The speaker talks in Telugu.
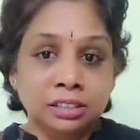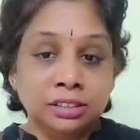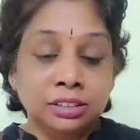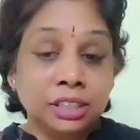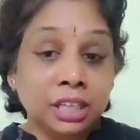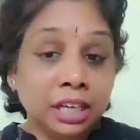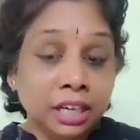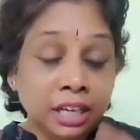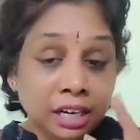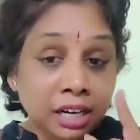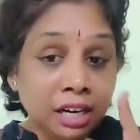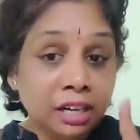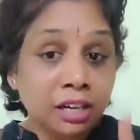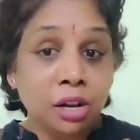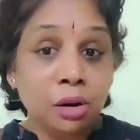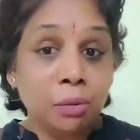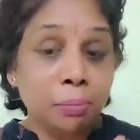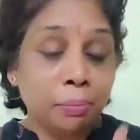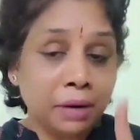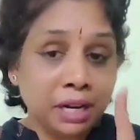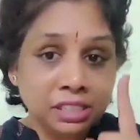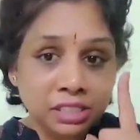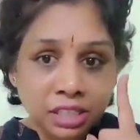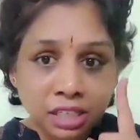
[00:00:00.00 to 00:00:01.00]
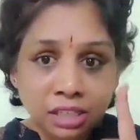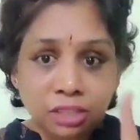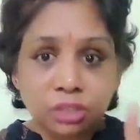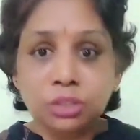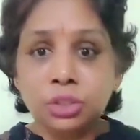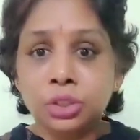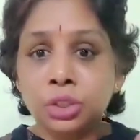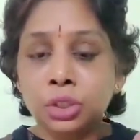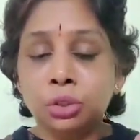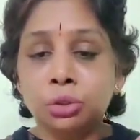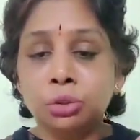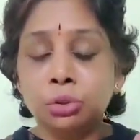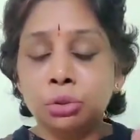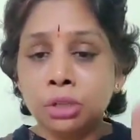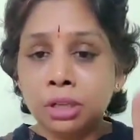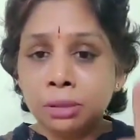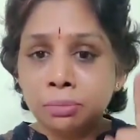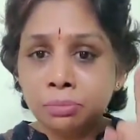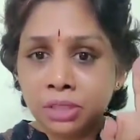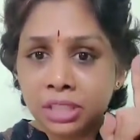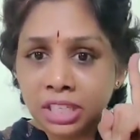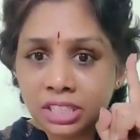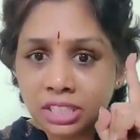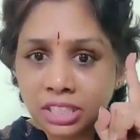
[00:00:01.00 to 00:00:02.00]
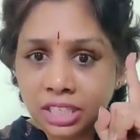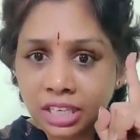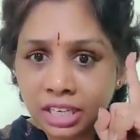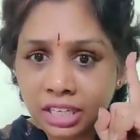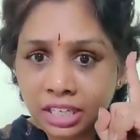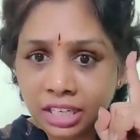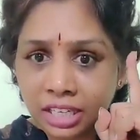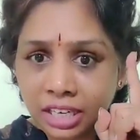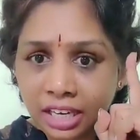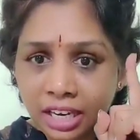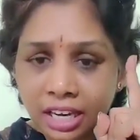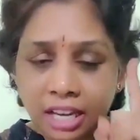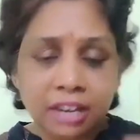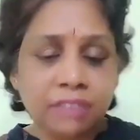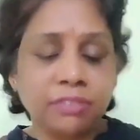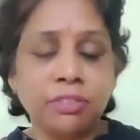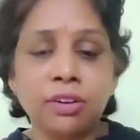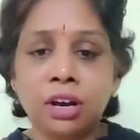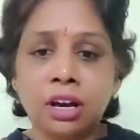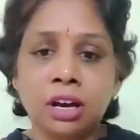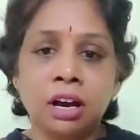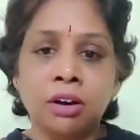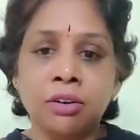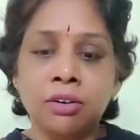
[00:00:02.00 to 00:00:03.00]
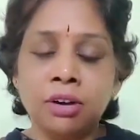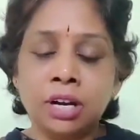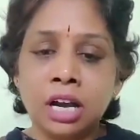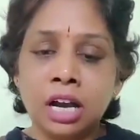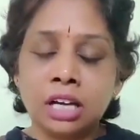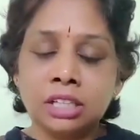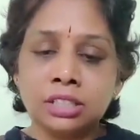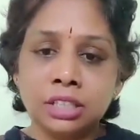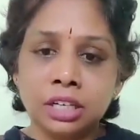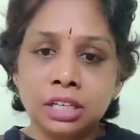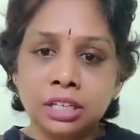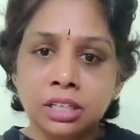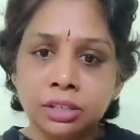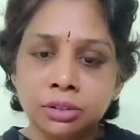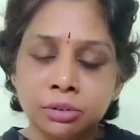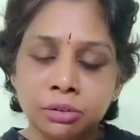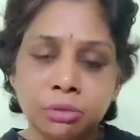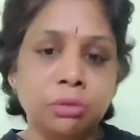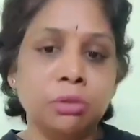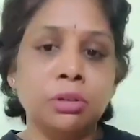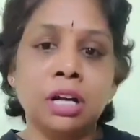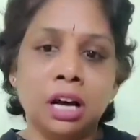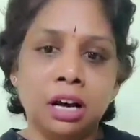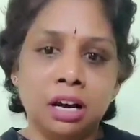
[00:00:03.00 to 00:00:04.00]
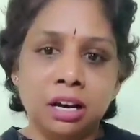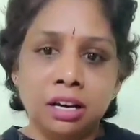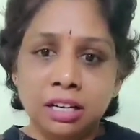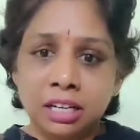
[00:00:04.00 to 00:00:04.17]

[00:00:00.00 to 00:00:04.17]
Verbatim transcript: జగనన్నను ప్రజల నుంచి దూరం చేసే ఏ అవకాశాన్ని కూడా